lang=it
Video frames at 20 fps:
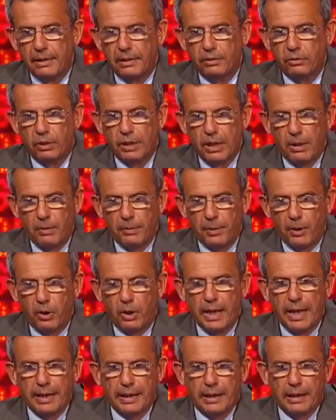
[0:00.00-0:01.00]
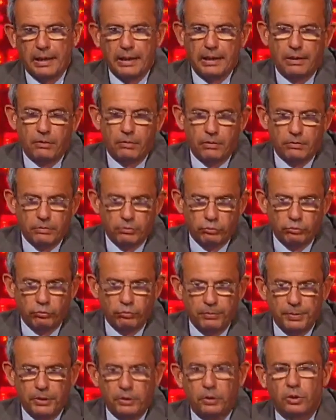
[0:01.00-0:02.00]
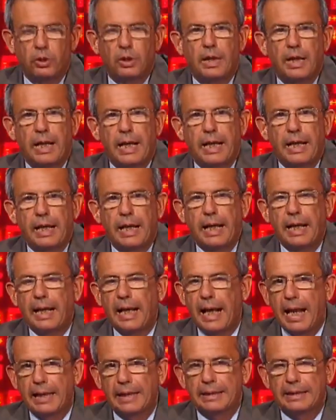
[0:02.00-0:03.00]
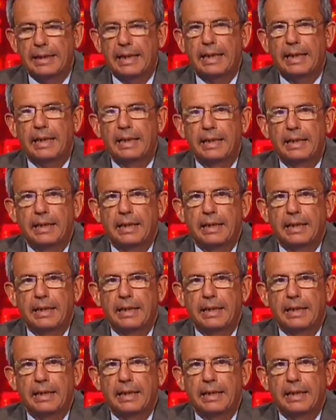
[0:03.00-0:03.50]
torniamo però anche subito all'altra